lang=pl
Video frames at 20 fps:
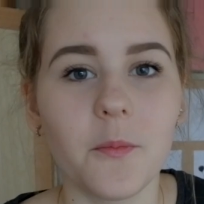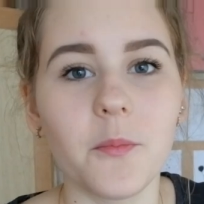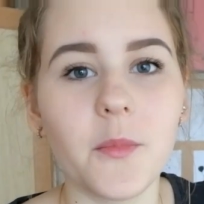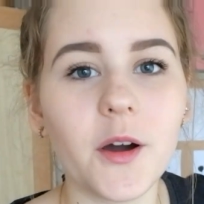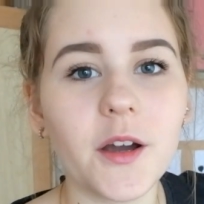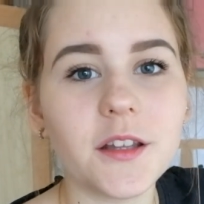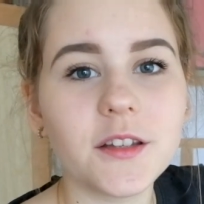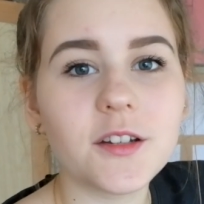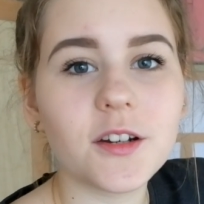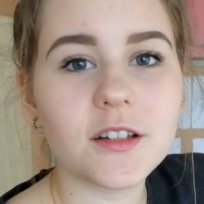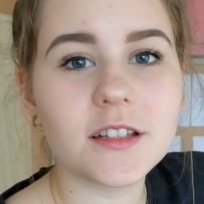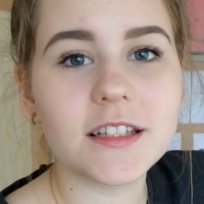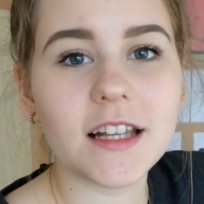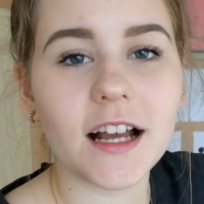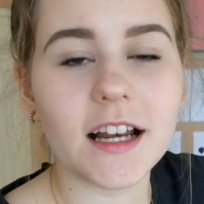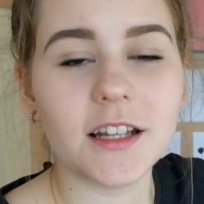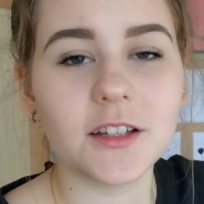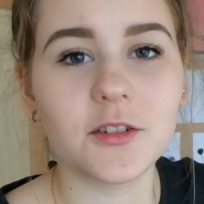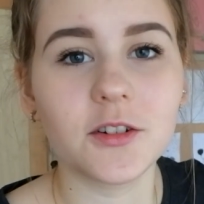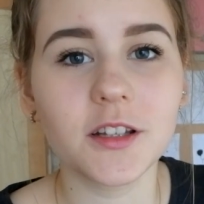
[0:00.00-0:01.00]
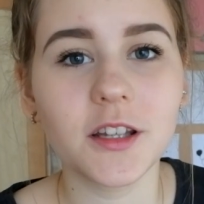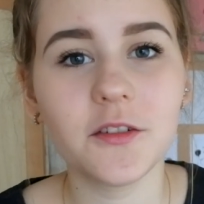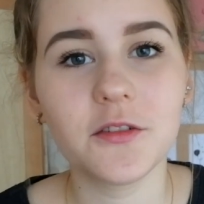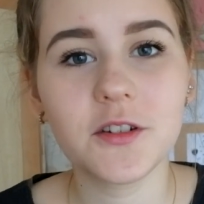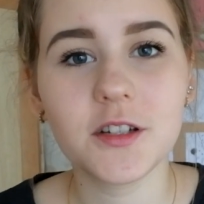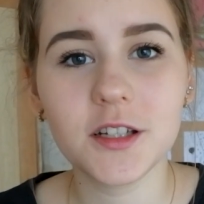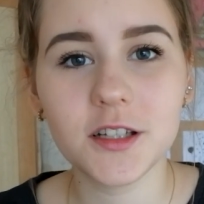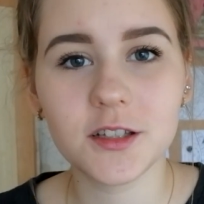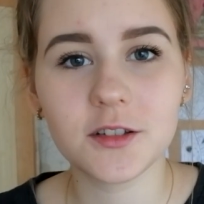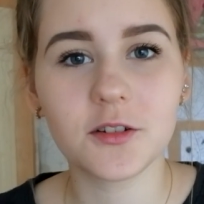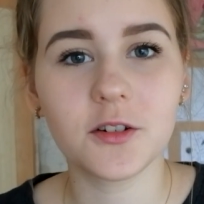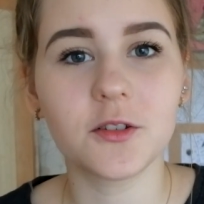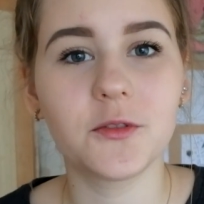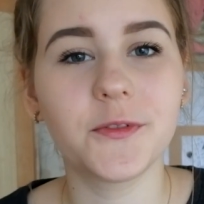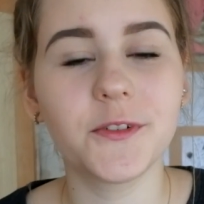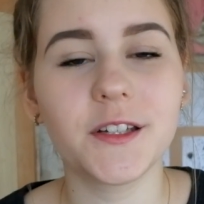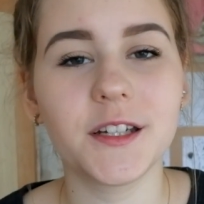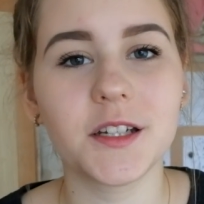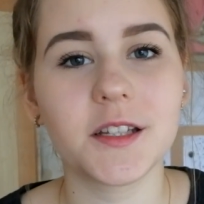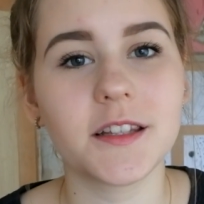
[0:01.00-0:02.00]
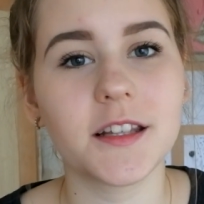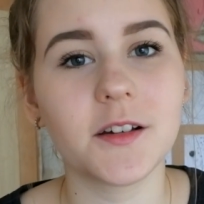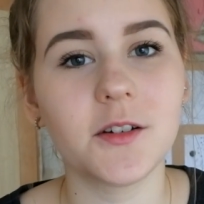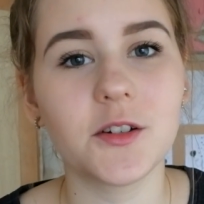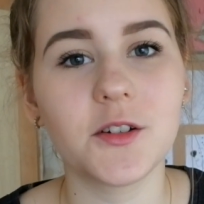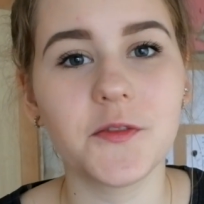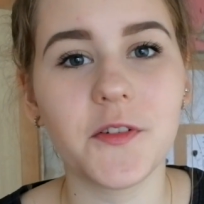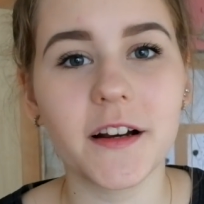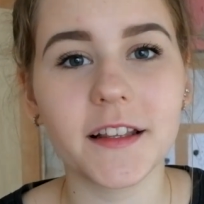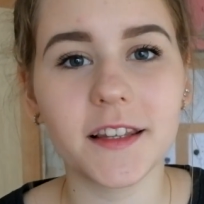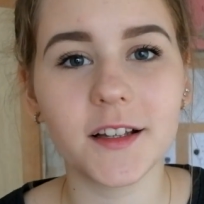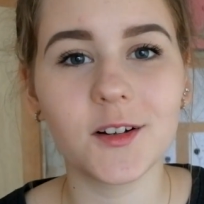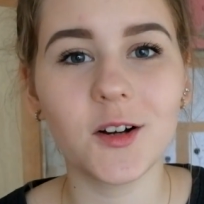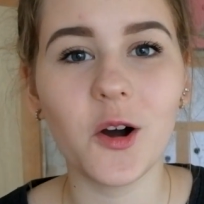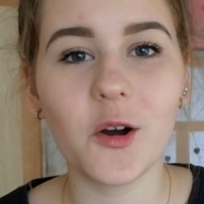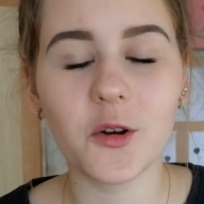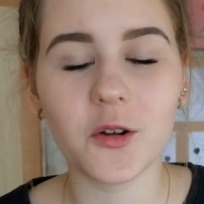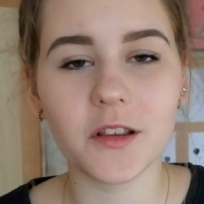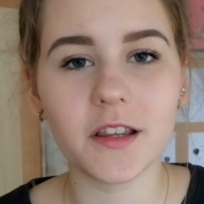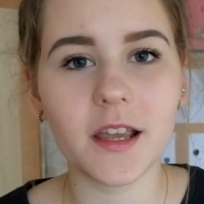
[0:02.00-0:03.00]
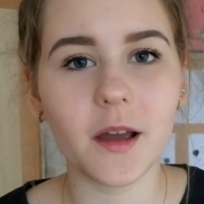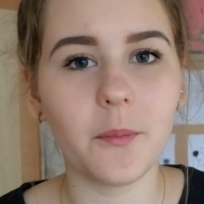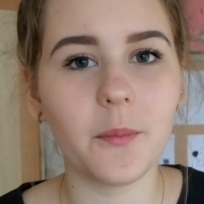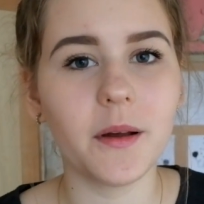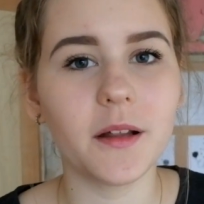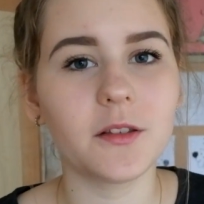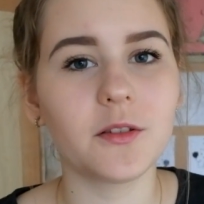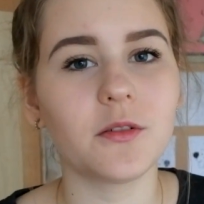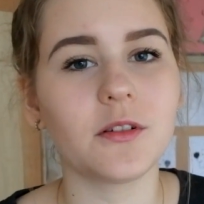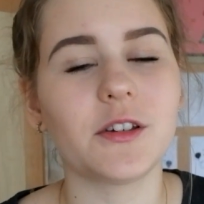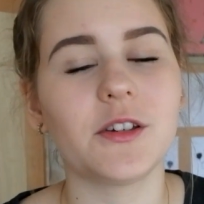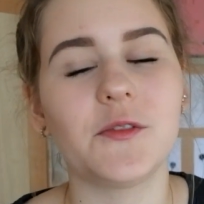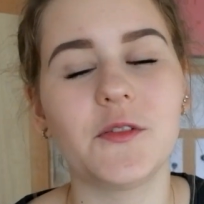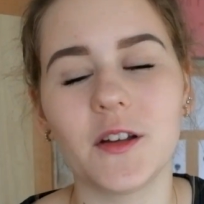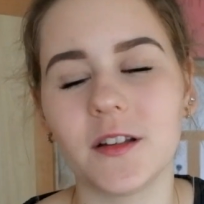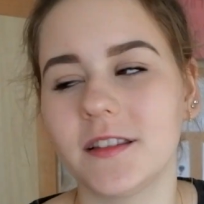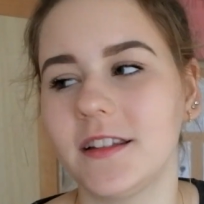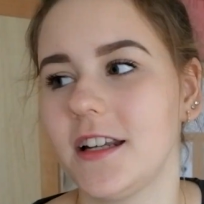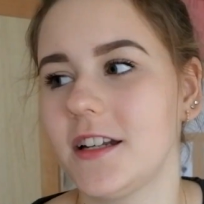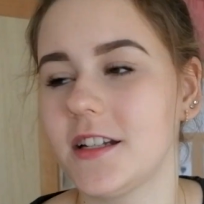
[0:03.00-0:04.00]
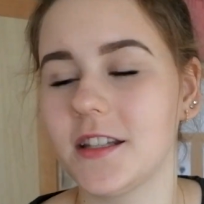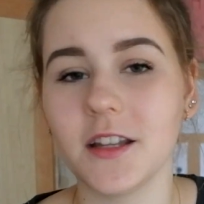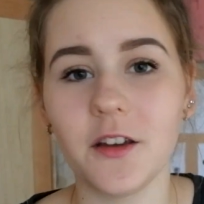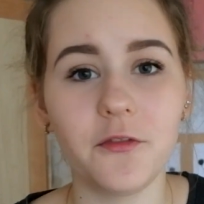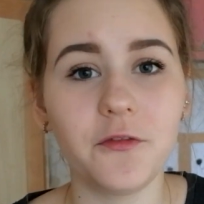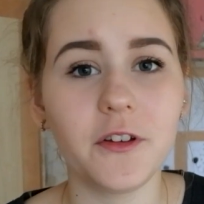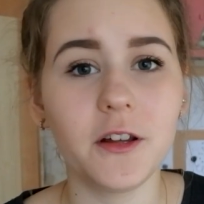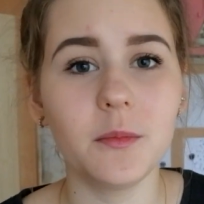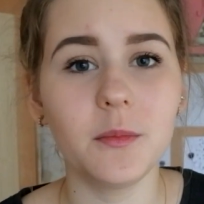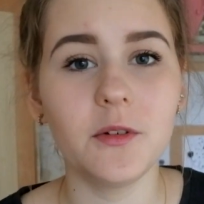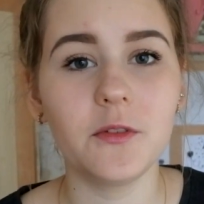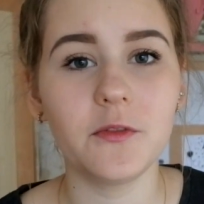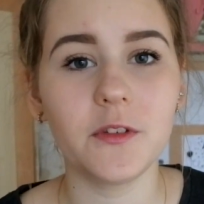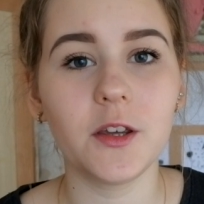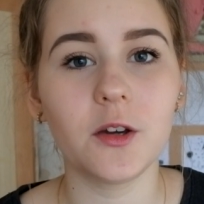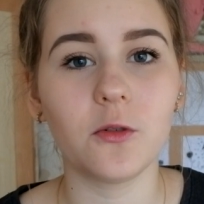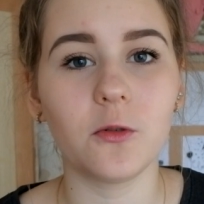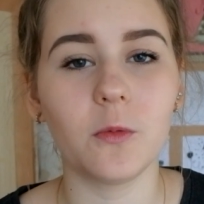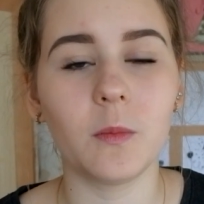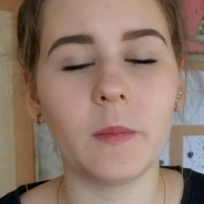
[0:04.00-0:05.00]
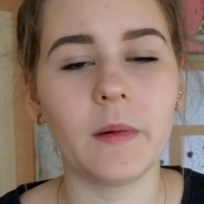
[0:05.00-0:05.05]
Moi drodzy, ale to nie wszystko. 24 grudnia będą świąteczne filmy w Niku.